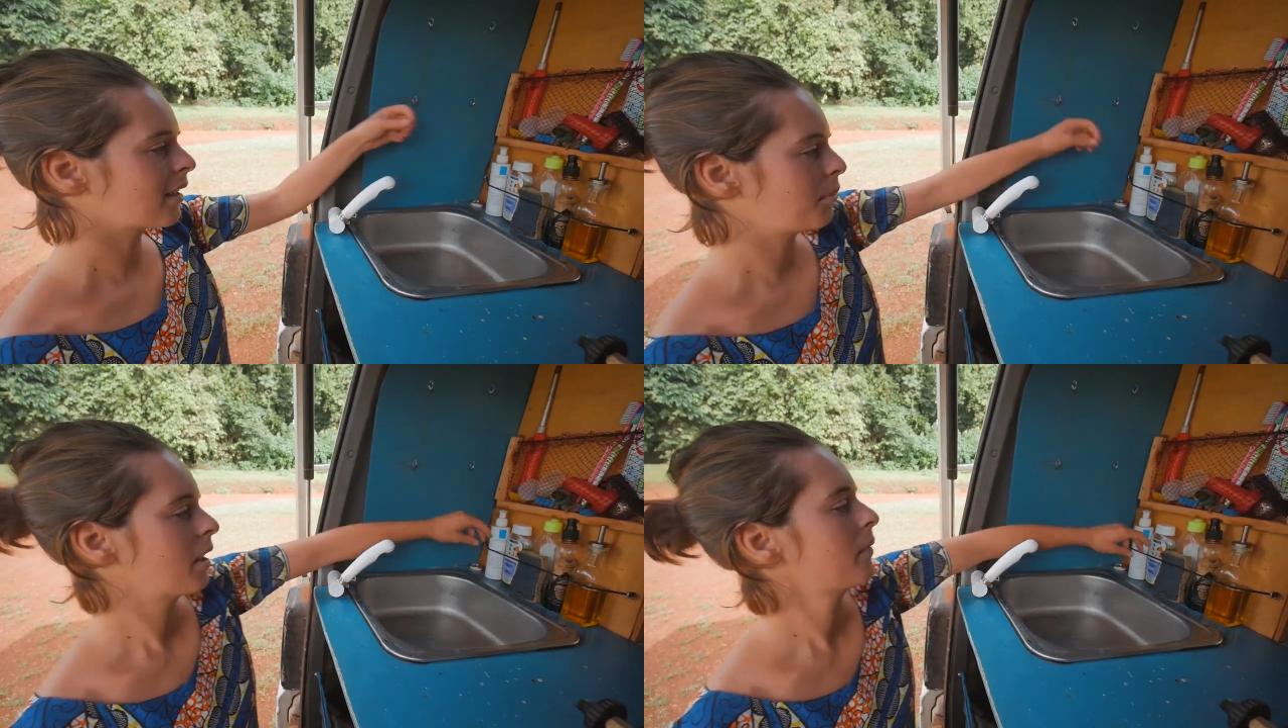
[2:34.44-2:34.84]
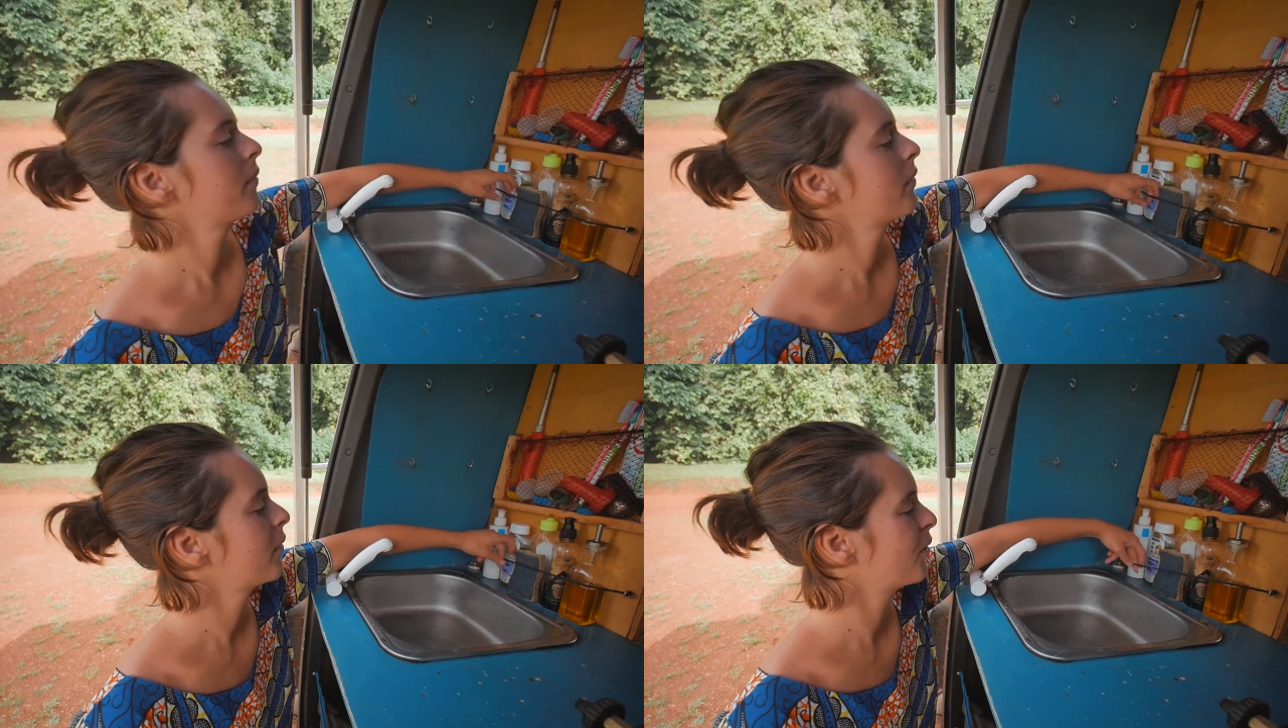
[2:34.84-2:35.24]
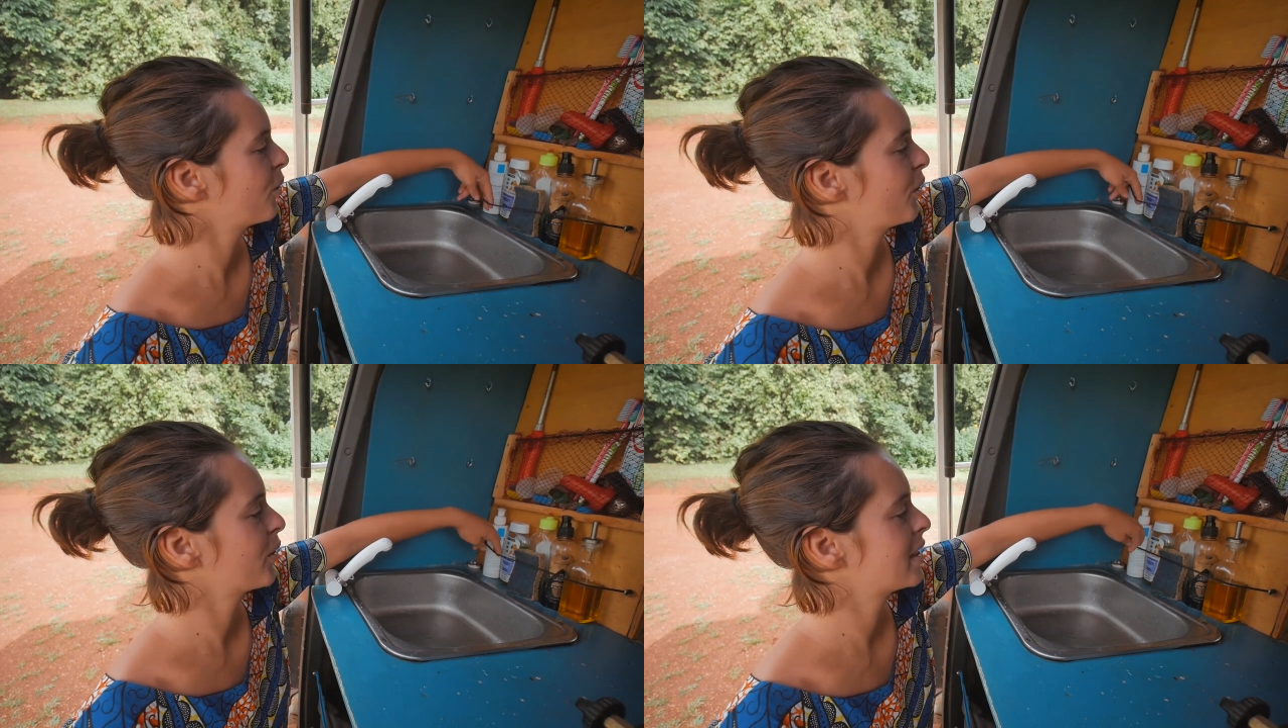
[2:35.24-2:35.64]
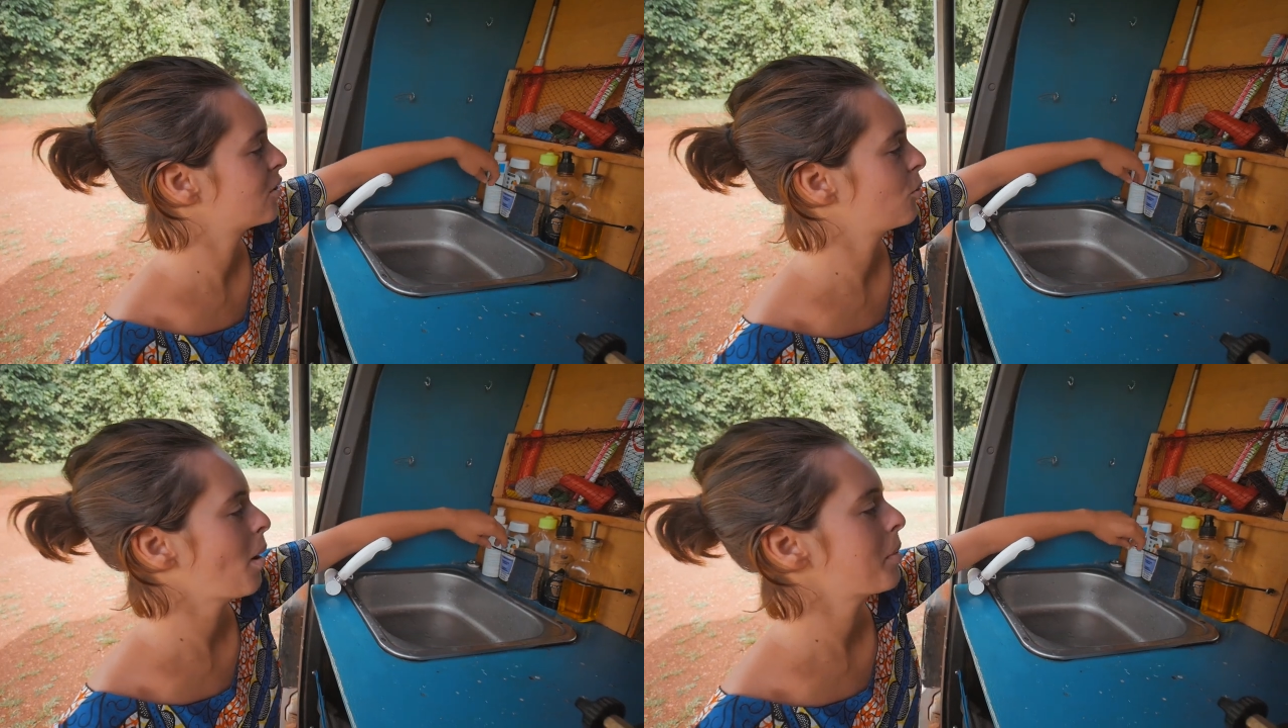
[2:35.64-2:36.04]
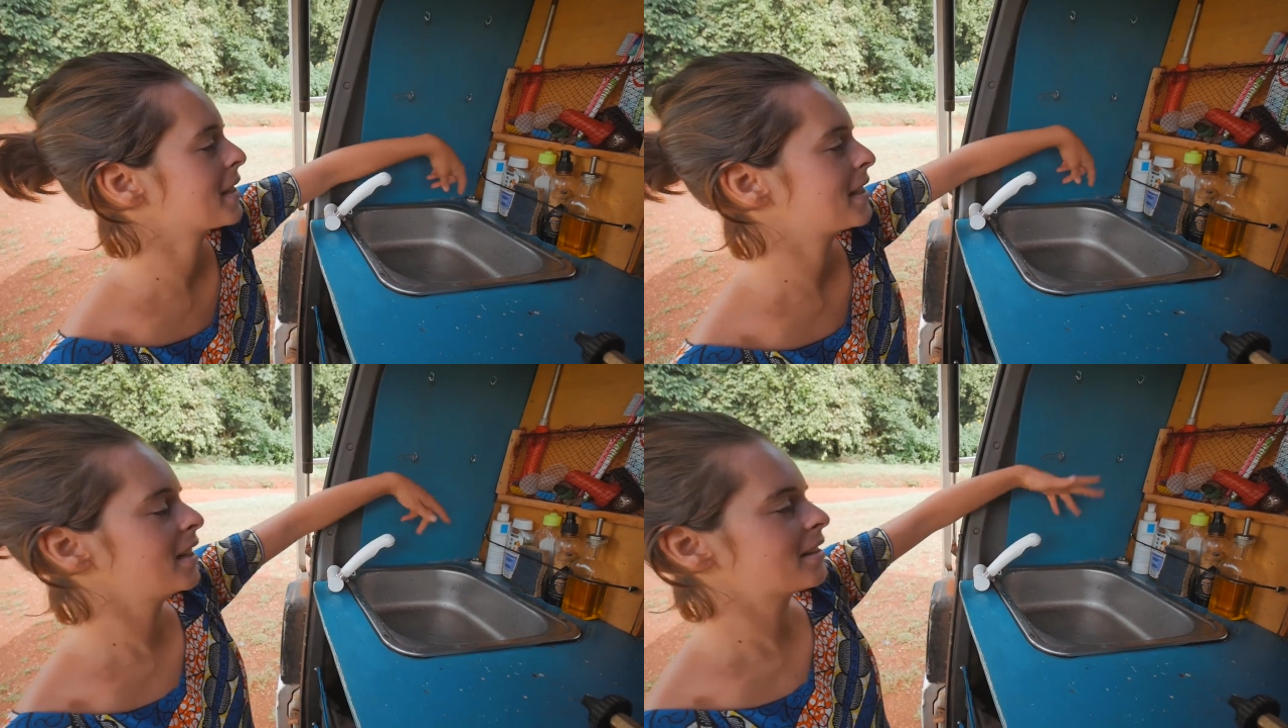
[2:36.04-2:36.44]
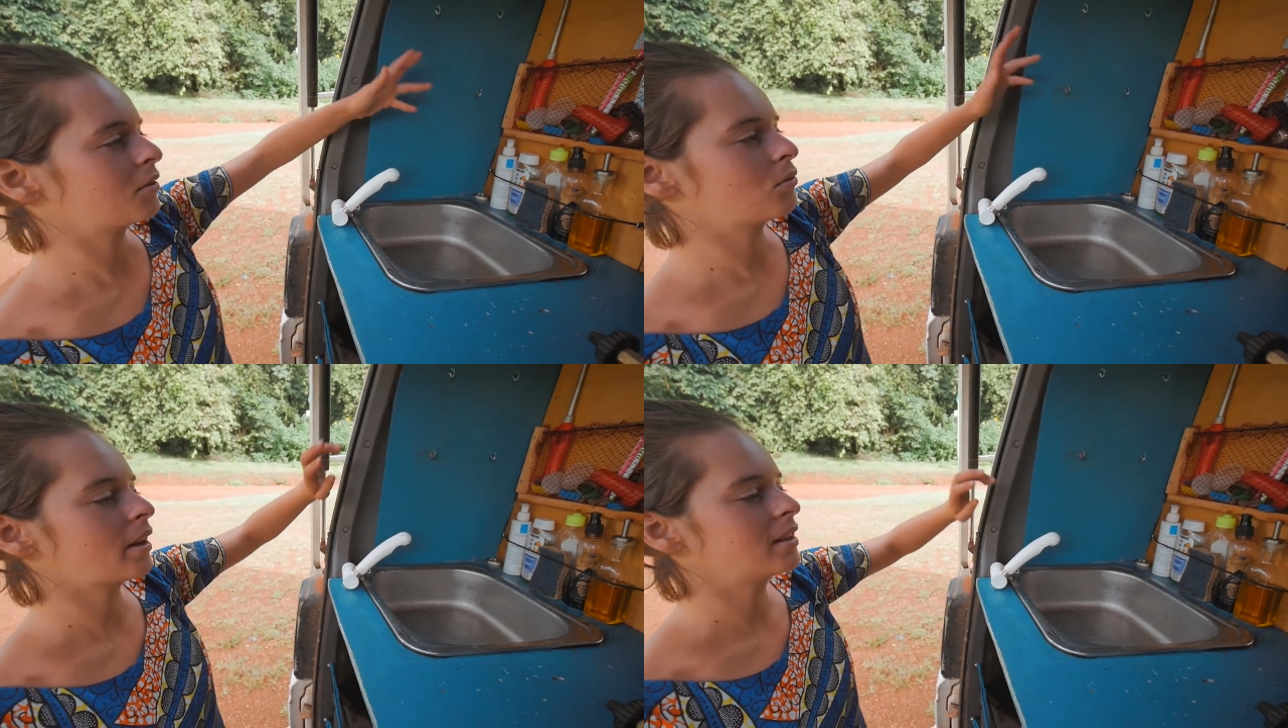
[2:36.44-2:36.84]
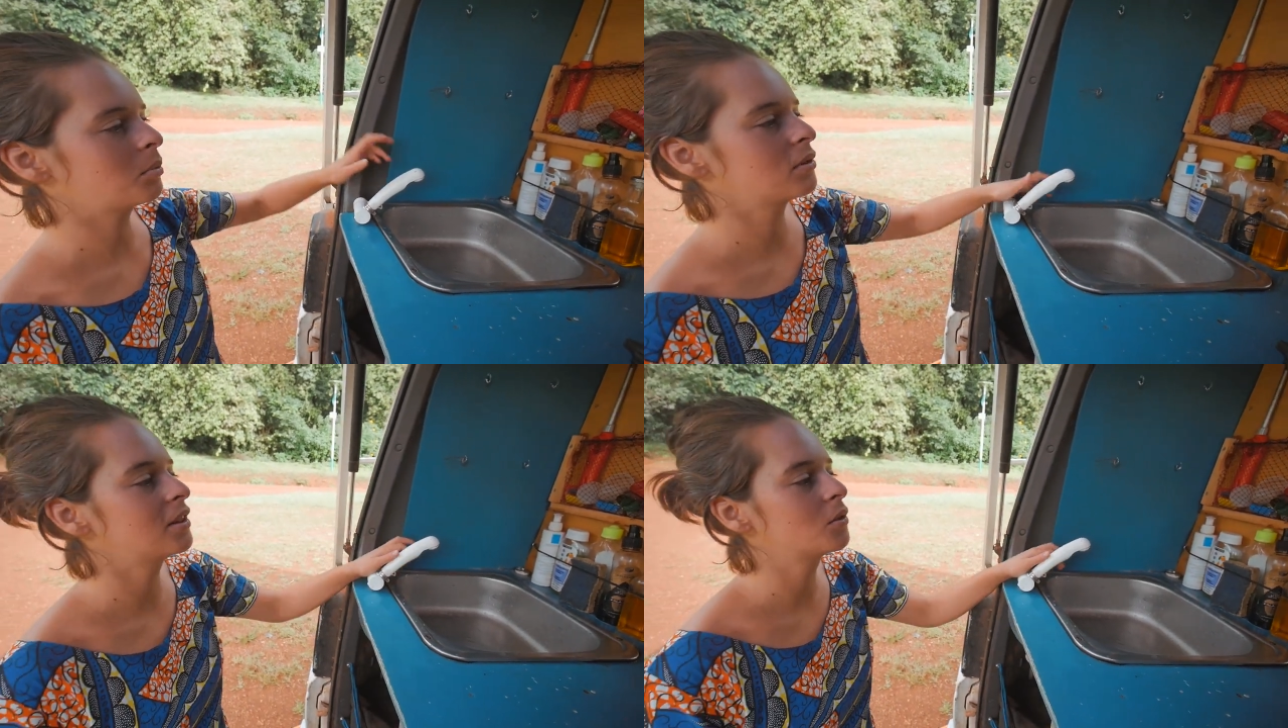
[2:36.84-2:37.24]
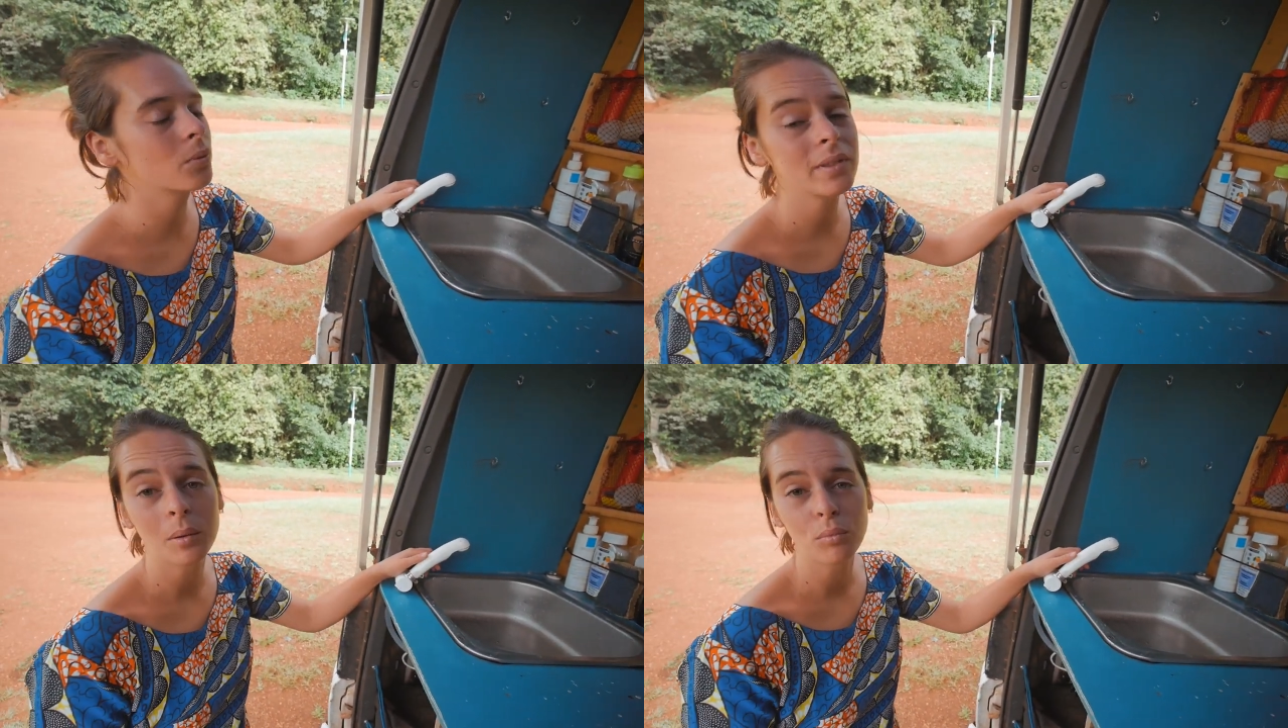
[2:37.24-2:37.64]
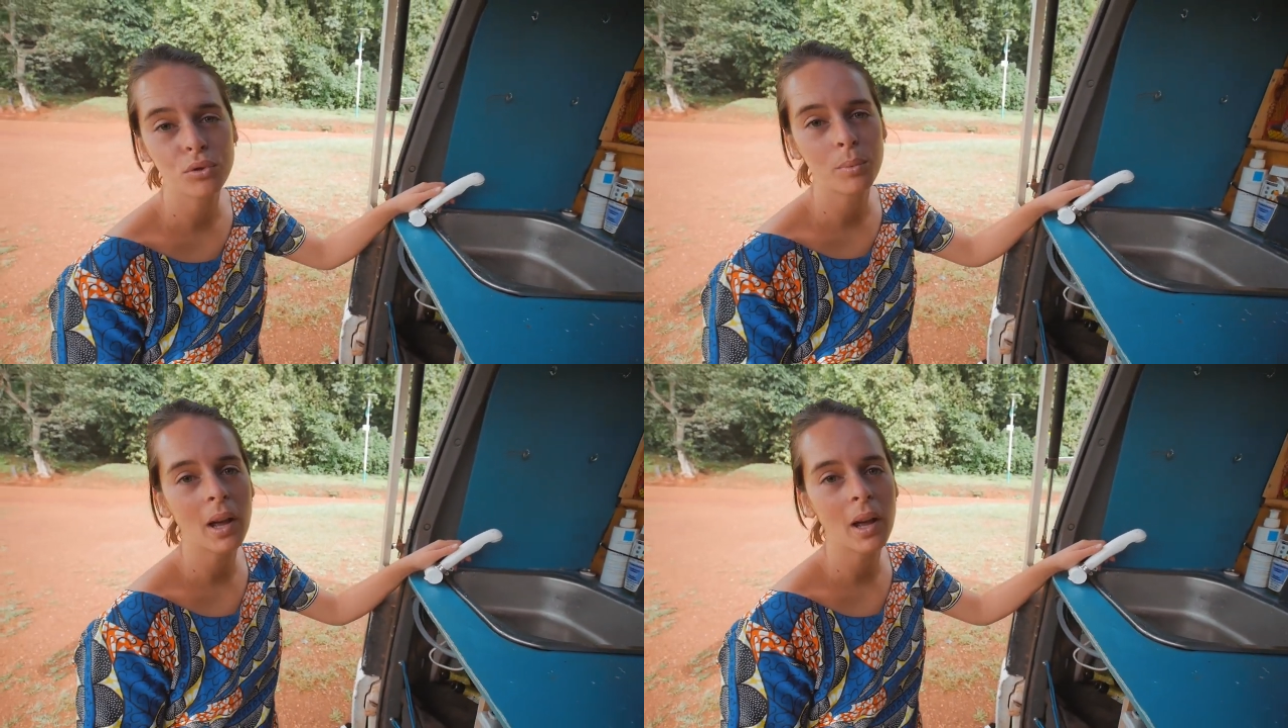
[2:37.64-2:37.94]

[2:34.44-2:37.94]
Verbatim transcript: très bien. Donc euh, c'est super pratique, c'est toujours à disposition, ça ne bouge